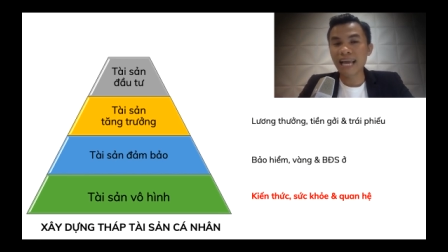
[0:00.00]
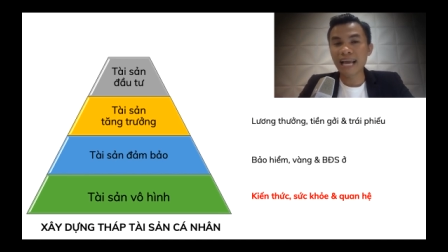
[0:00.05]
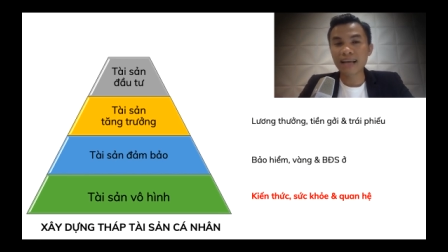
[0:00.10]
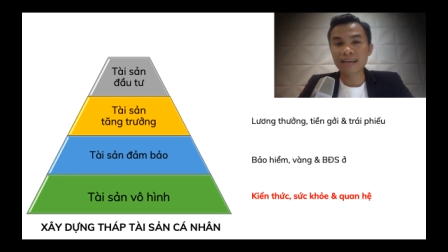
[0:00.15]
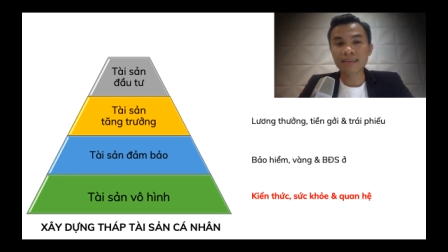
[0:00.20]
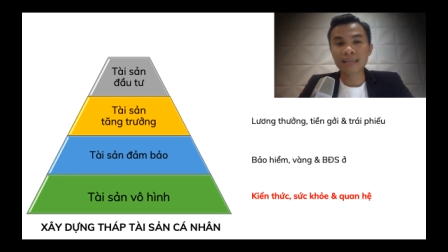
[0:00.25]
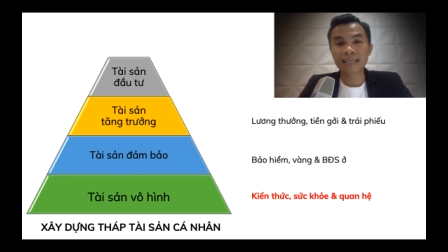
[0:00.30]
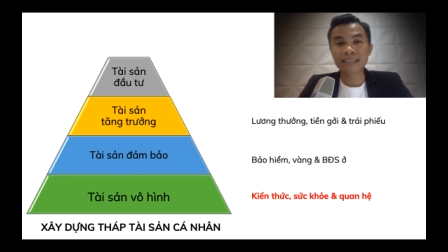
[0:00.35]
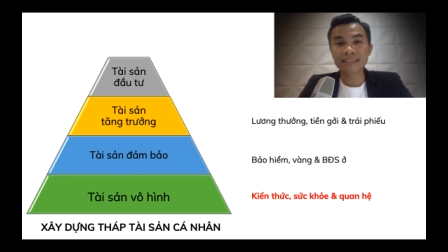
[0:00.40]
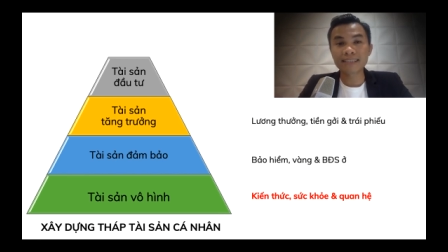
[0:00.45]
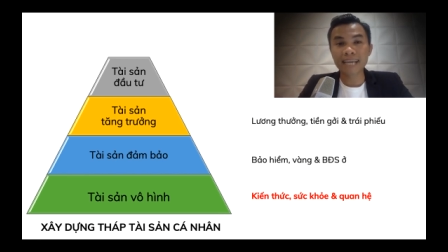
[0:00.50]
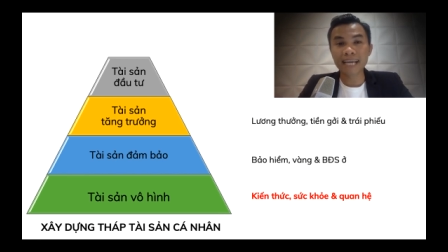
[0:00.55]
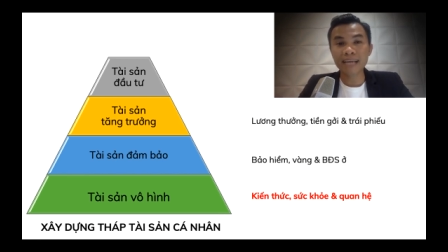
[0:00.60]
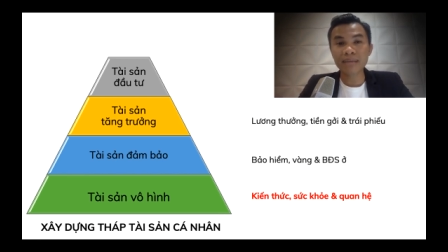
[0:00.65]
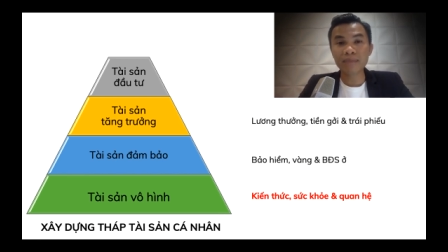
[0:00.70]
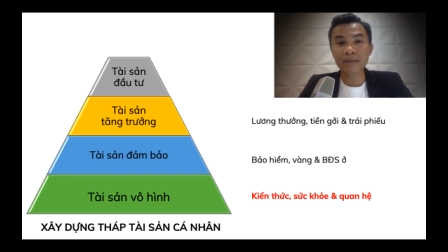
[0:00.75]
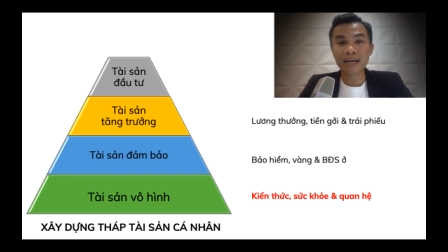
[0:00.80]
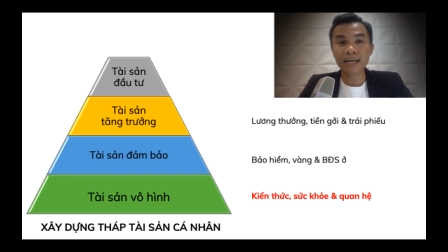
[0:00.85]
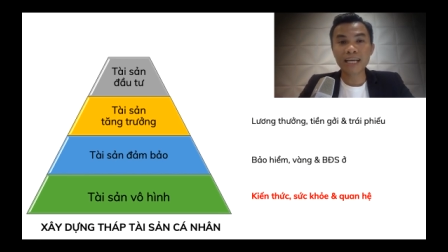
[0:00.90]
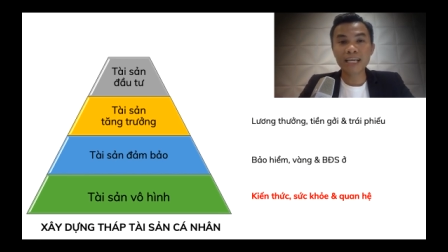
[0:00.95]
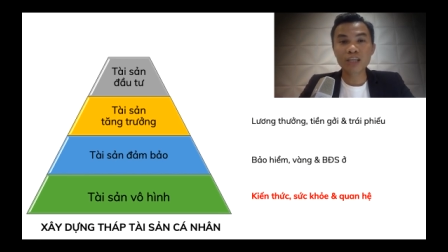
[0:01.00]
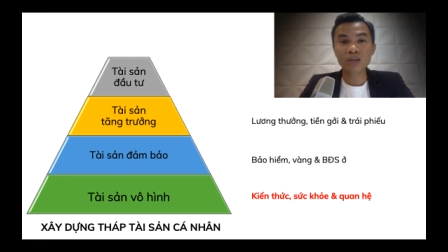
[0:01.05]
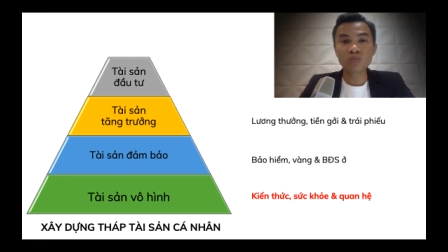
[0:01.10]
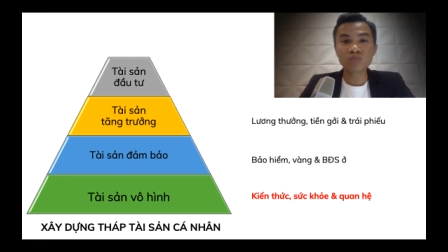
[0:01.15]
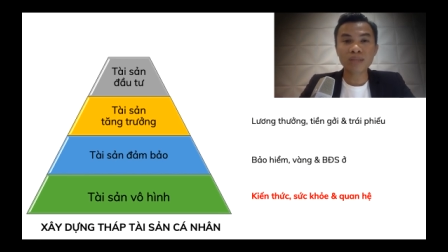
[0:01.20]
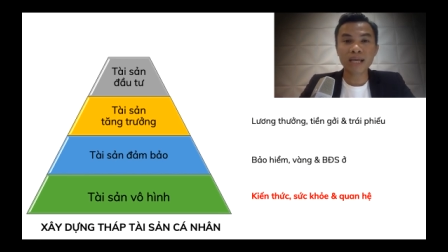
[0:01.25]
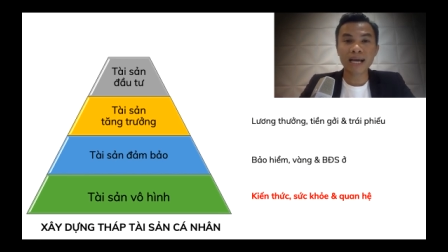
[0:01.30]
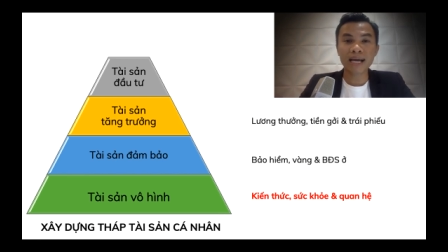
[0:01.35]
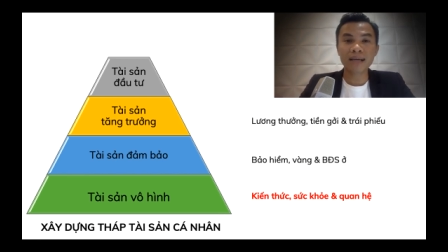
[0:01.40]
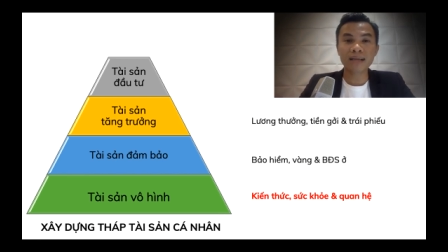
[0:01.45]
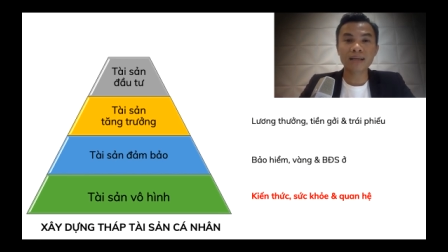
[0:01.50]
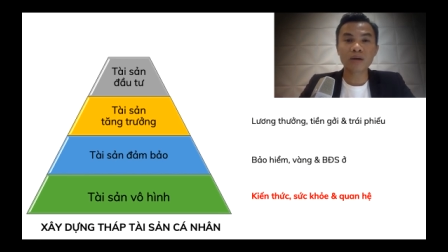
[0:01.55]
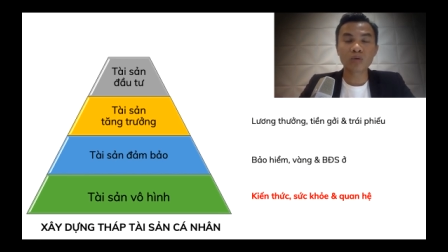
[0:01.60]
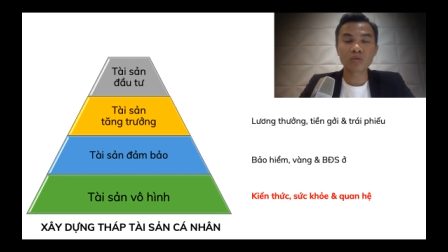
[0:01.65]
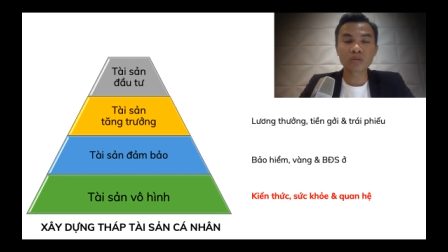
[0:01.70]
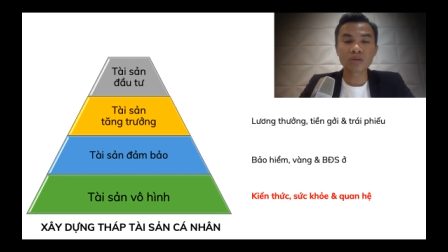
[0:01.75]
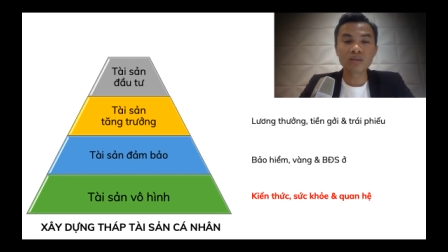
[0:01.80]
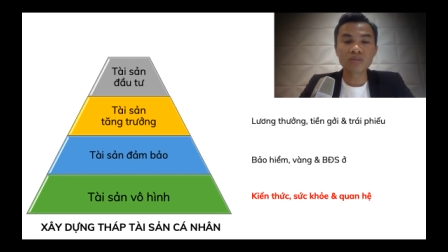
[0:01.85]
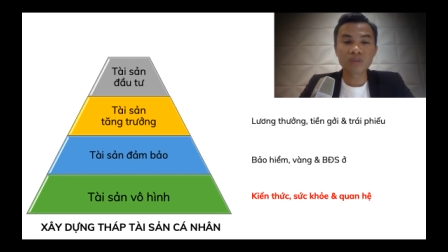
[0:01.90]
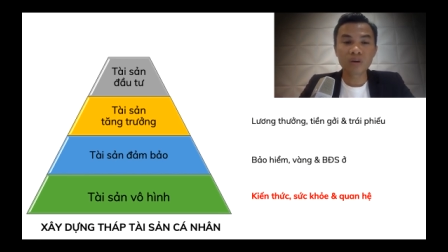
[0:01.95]
dạng tài sản mà khi chúng ta
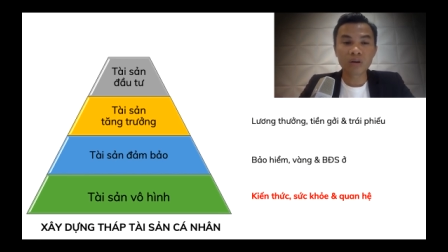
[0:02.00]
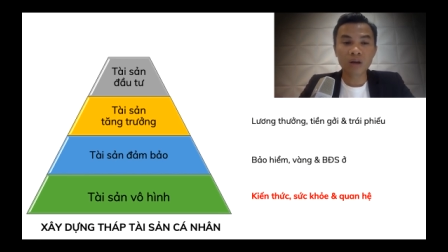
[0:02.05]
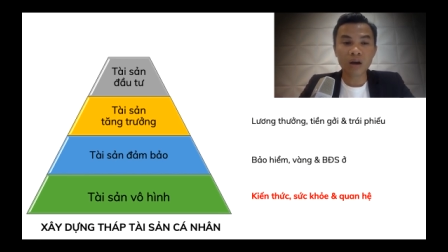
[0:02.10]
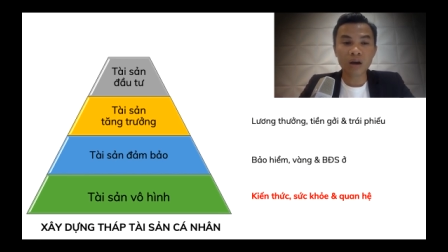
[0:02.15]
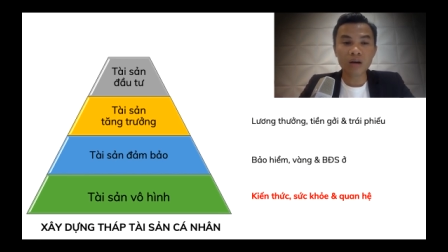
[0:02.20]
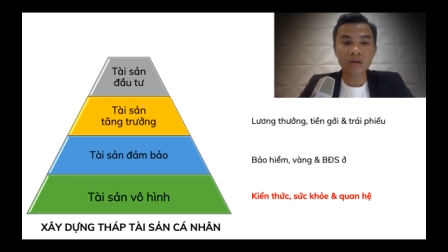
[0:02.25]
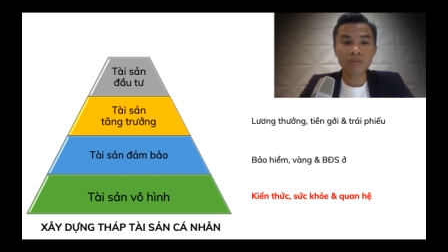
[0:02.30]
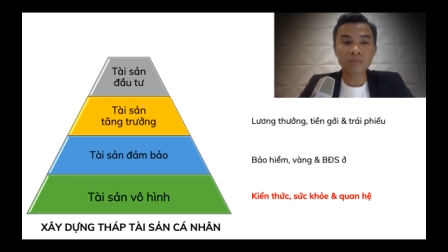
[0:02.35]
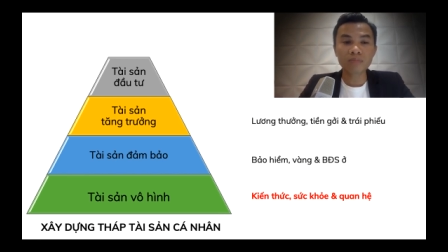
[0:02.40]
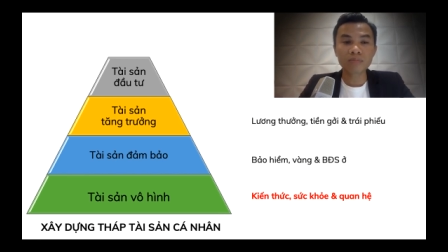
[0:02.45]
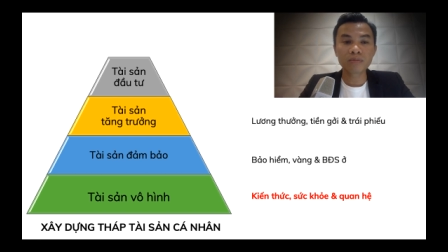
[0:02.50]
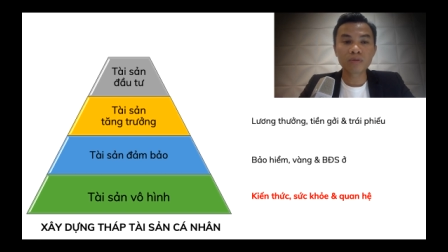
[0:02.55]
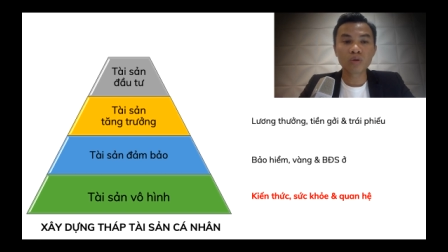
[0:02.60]
đầu tư vào nó